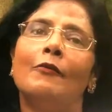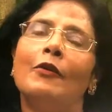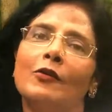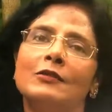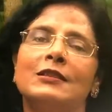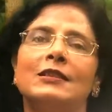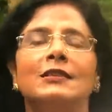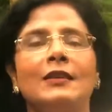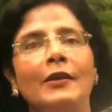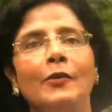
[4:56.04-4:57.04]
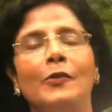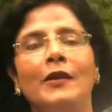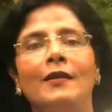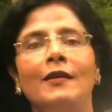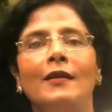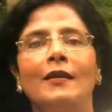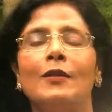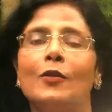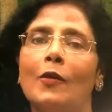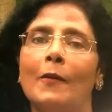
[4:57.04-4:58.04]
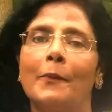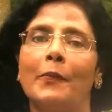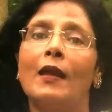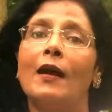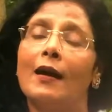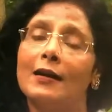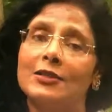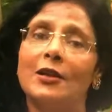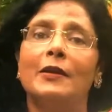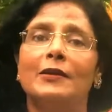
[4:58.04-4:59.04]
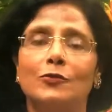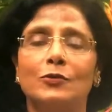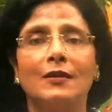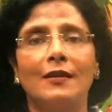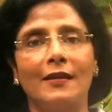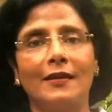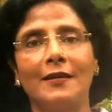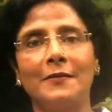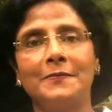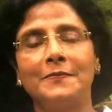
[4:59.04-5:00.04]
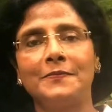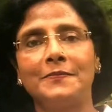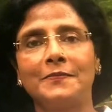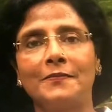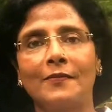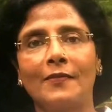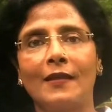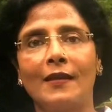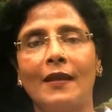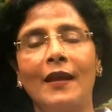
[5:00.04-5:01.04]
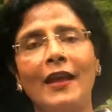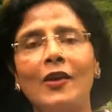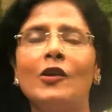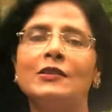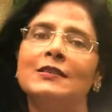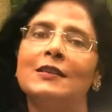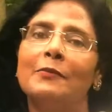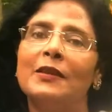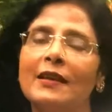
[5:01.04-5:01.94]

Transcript: वेलोसिटी सही होगी तो हम अच्छा महसूस करेंगे एक और चीज़ आपने